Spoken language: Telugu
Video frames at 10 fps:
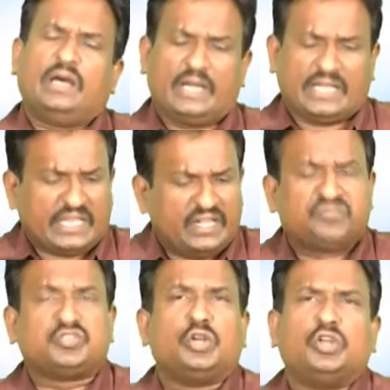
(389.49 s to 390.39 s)
గత
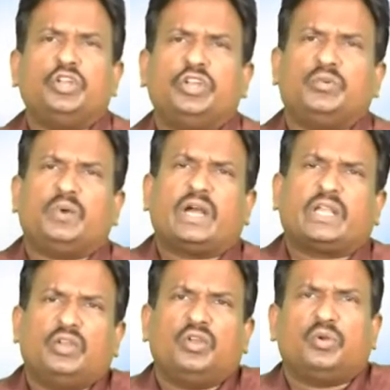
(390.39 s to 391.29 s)
ఎపిసోడ్లో నేను
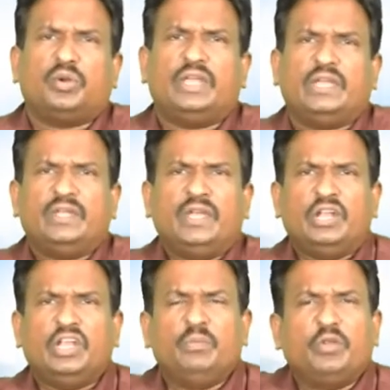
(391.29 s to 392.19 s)
వాక్యంలో నుండి
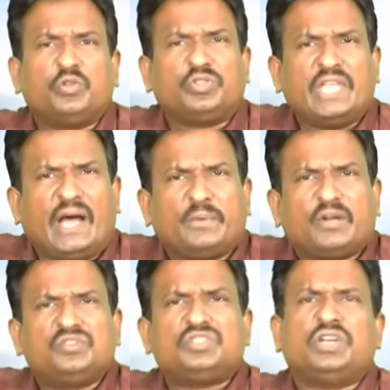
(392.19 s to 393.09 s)
నేను మీకు
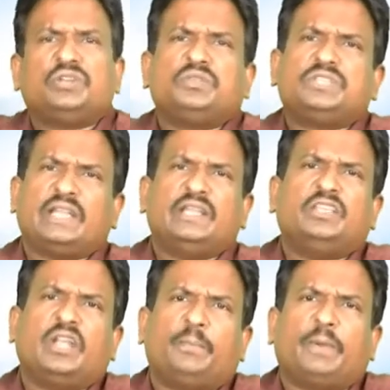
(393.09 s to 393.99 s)
జ్ఞాపకం చేయడం
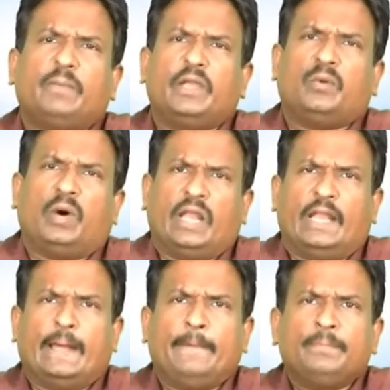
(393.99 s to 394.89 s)
జరిగింది నా ప్రియమైన
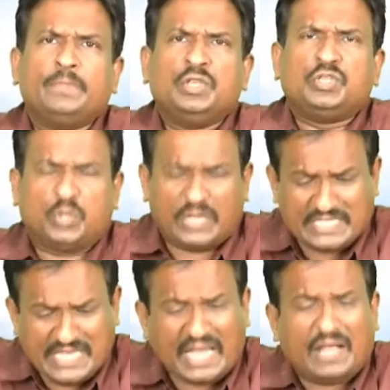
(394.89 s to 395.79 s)
వాళ్ళరా చూడండి
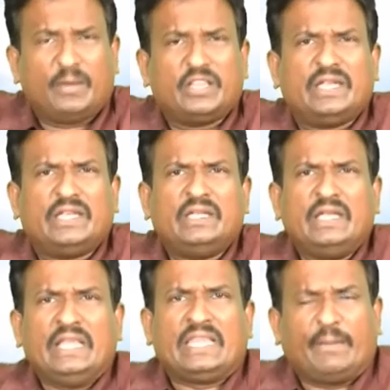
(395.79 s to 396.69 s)
చాలామంది
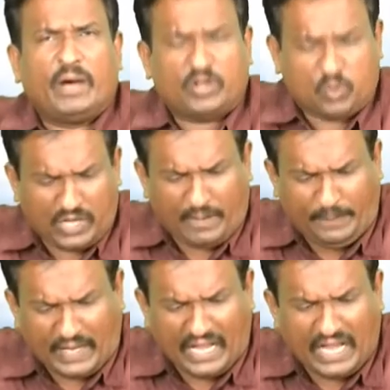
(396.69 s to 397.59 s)
తమకున్న
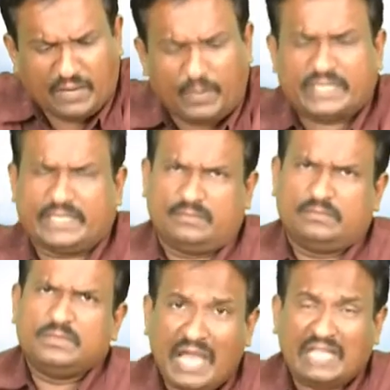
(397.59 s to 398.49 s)
బలాన్ని బట్టి
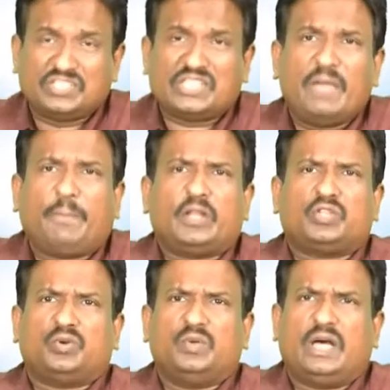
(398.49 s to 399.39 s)

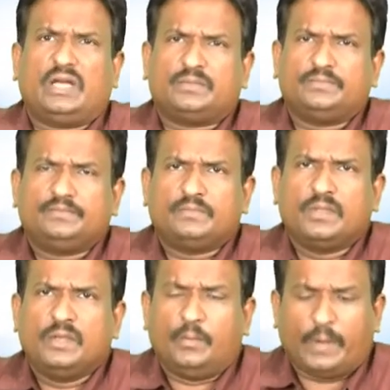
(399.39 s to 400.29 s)
అతిశయపడుతూ ఉన్నారు
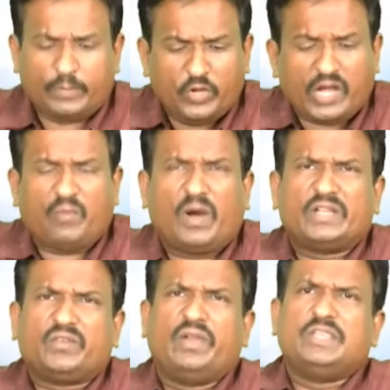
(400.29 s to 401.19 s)
ప్రభు యొక్క
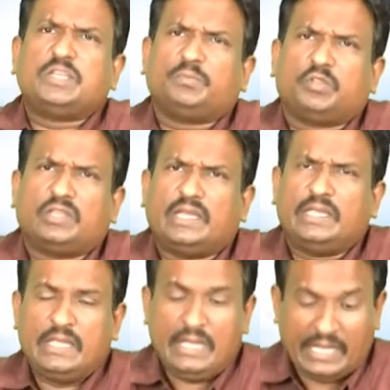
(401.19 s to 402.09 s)
వాక్యం ఏం చెప్తుంది
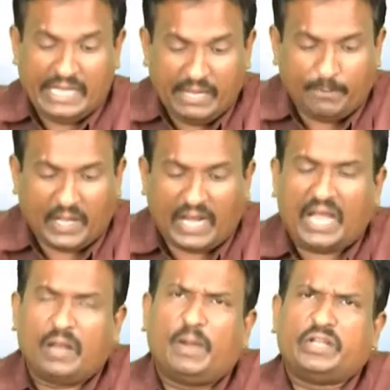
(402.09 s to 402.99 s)
నీ
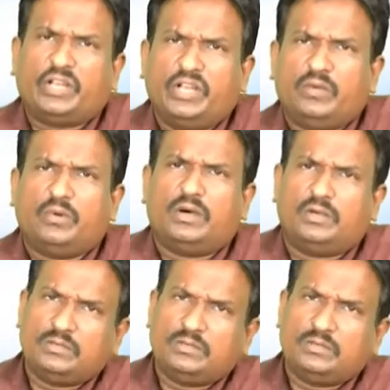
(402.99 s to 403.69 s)
బలాన్ని బట్టి నీవు